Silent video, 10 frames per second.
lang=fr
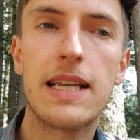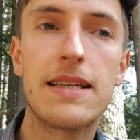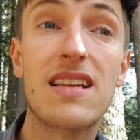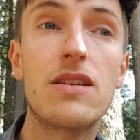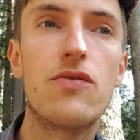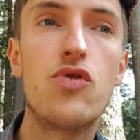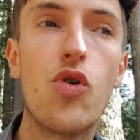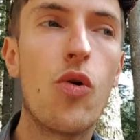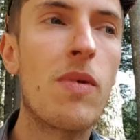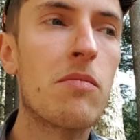Les individus
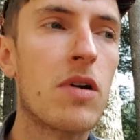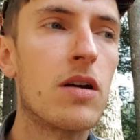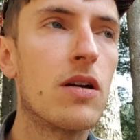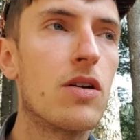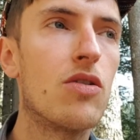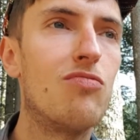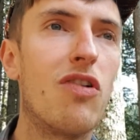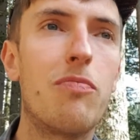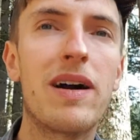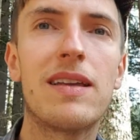eux-mêmes ne euh,
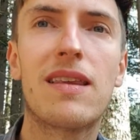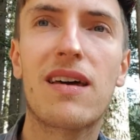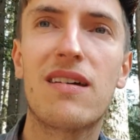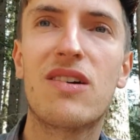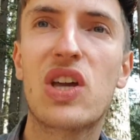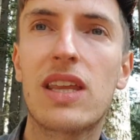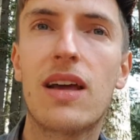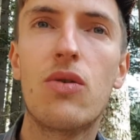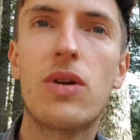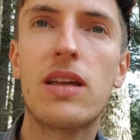peuvent pas être euh,
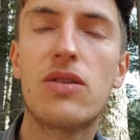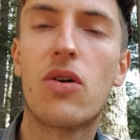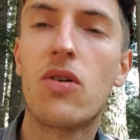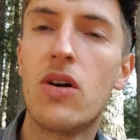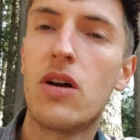catalogués dans